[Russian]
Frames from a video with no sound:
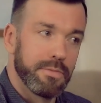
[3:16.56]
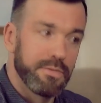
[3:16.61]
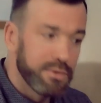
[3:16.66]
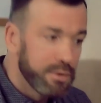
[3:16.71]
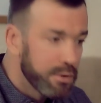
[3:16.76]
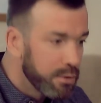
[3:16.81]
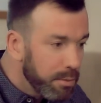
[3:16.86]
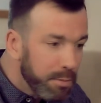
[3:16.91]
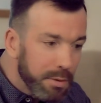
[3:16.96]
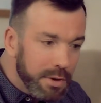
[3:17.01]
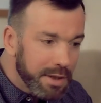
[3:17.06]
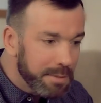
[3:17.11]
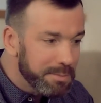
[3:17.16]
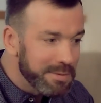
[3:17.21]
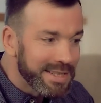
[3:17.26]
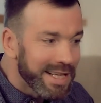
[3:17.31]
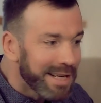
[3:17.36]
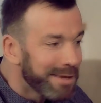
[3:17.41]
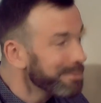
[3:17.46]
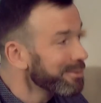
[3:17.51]
все было
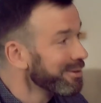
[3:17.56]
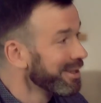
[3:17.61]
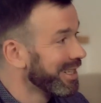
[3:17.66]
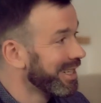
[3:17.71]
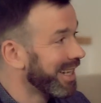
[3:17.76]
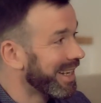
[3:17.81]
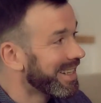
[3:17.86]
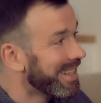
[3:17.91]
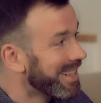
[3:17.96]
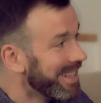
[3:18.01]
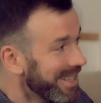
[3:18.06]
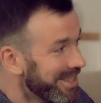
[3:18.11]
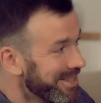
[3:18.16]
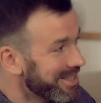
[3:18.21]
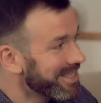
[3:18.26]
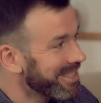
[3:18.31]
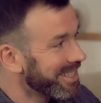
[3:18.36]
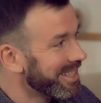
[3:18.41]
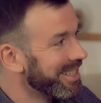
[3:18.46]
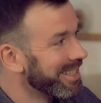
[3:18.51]
абсолютно
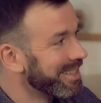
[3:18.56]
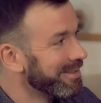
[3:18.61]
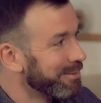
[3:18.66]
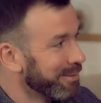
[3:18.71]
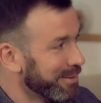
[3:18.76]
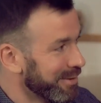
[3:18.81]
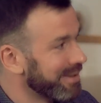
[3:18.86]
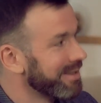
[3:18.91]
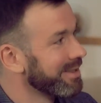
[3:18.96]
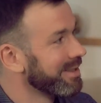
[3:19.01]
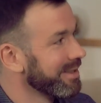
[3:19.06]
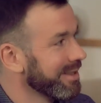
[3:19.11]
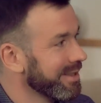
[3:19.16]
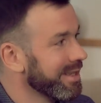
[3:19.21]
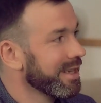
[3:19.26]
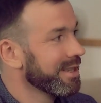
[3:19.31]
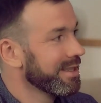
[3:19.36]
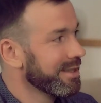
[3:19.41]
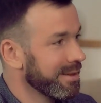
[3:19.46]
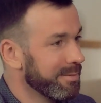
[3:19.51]
логично и вот
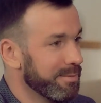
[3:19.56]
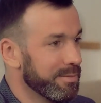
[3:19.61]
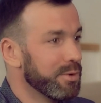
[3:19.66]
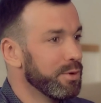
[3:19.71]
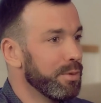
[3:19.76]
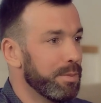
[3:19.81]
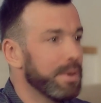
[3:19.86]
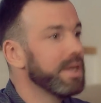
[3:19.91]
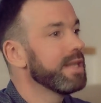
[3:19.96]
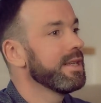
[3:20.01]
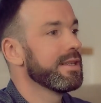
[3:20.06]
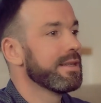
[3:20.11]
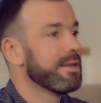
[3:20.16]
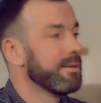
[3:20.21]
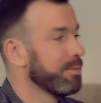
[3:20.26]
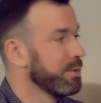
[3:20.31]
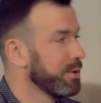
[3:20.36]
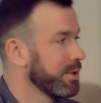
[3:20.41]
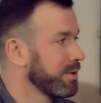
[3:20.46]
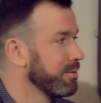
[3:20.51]
как-то, ну,
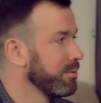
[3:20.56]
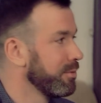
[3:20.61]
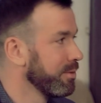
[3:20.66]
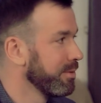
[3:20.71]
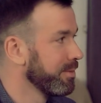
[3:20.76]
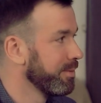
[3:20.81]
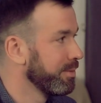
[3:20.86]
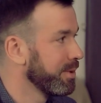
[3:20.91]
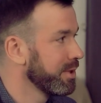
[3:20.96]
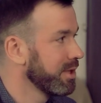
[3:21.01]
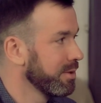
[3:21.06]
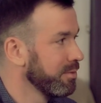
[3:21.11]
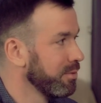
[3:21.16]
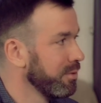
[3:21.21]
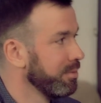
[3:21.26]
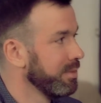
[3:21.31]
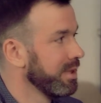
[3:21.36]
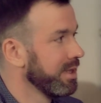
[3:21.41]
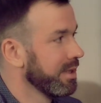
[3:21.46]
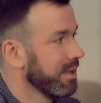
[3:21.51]
понятно, почему,
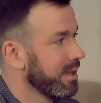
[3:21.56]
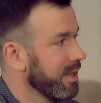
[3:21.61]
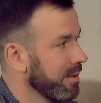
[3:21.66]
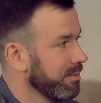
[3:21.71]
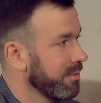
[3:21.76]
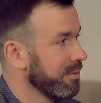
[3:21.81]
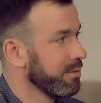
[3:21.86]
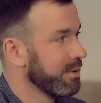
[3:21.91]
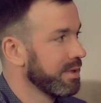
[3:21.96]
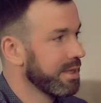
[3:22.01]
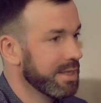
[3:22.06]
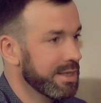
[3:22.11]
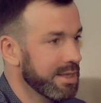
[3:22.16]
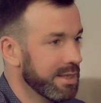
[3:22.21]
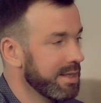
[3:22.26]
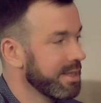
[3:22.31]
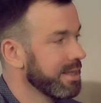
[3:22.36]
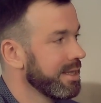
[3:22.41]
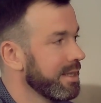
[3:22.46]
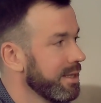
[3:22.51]
почему мы как бы вот из,
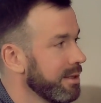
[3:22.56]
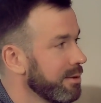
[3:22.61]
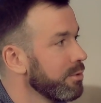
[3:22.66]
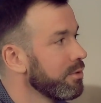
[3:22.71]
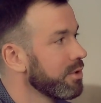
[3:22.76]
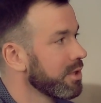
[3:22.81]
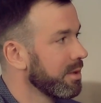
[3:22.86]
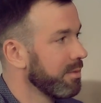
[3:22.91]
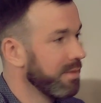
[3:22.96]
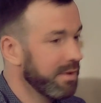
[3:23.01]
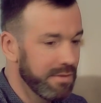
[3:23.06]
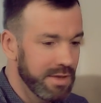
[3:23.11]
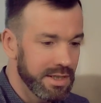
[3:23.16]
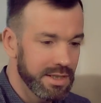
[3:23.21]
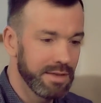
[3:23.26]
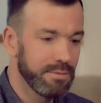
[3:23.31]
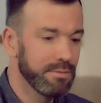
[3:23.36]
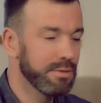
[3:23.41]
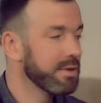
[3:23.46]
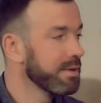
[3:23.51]
из этой точки мы
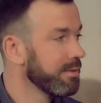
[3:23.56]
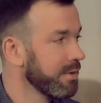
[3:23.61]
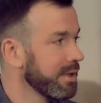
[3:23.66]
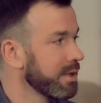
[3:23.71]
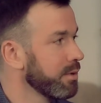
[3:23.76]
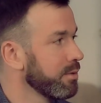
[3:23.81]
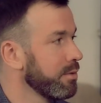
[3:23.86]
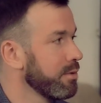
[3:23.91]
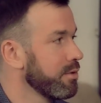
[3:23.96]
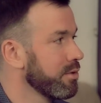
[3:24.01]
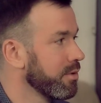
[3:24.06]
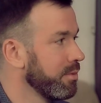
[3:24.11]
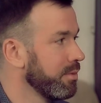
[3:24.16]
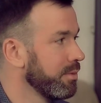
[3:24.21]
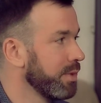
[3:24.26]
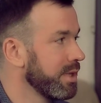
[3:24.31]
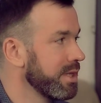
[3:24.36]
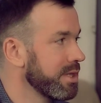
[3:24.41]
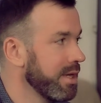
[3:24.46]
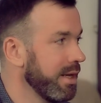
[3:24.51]
вышли, вот к эту точку мы
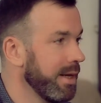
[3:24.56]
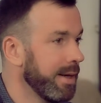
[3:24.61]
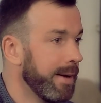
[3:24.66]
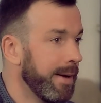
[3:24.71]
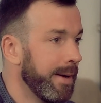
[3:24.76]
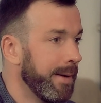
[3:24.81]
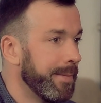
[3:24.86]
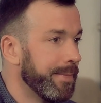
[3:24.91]
пришли,